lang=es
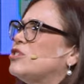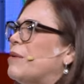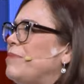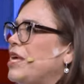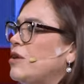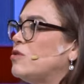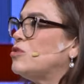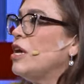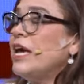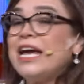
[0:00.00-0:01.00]
amigos,
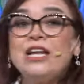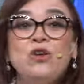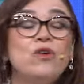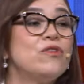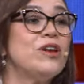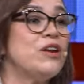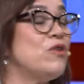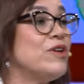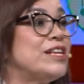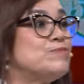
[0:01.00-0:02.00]
el novio, la
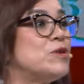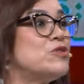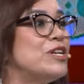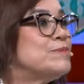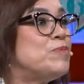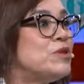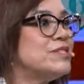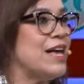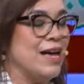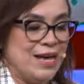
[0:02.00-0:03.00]
novia, el esposo, la
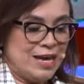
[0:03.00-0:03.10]
esposa.